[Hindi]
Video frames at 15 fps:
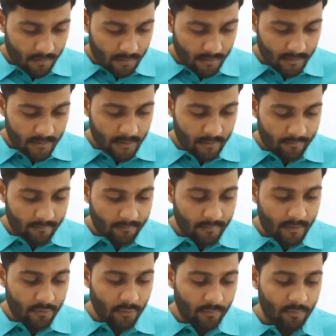देखिएगा
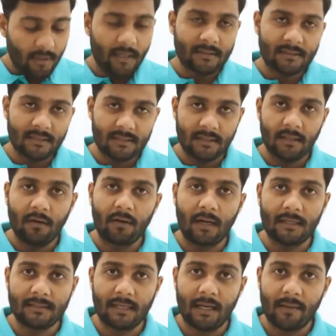वीडियो पूरा अच्छे से और
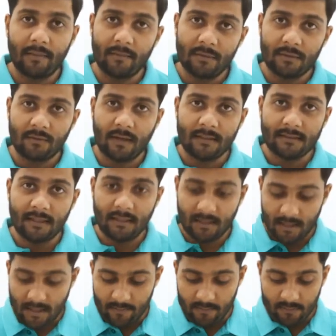आशा हमें विश्वास है
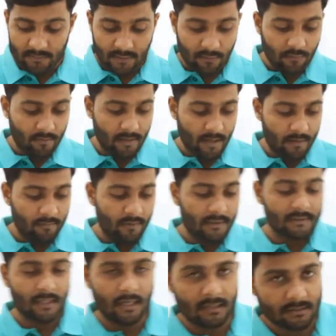कि आप लोग ज़रूर बनाए होंगे
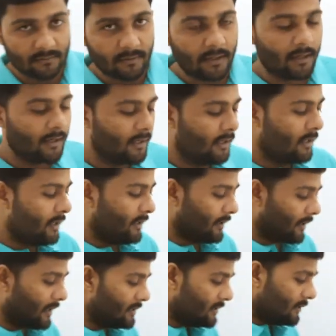सारा सवाल
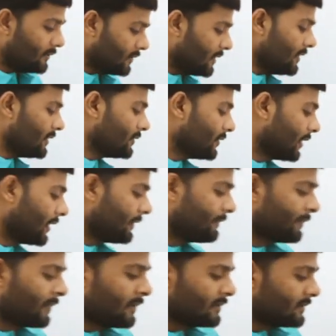ट्राई ज़रूर किए होंगे
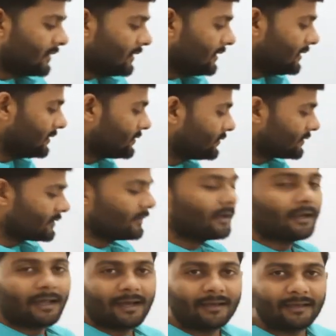चलिए जो सवाल
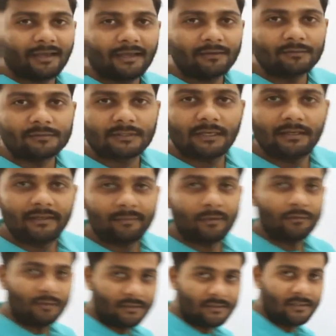आ गया है उसके लिए
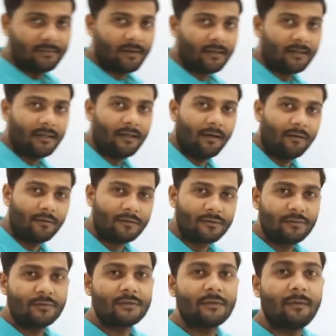बहुत अच्छी बात है और
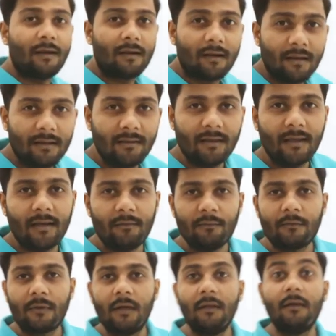जो सवाल नहीं आया
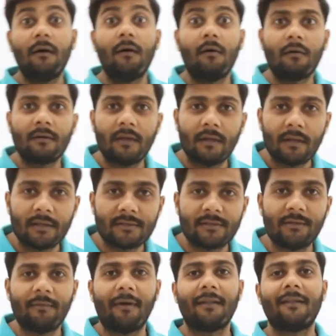उसके लिए और ज़्यादा
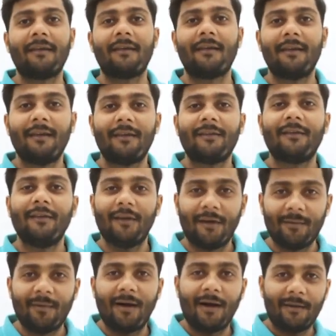अच्छी बात है कि
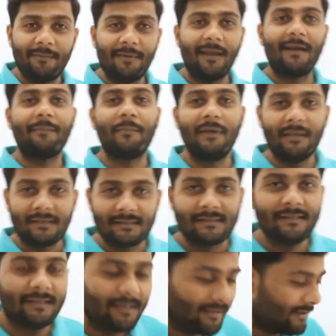अब आप यहाँ पे
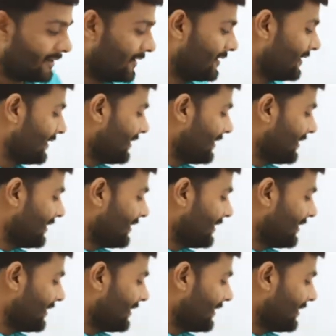सीखेंगे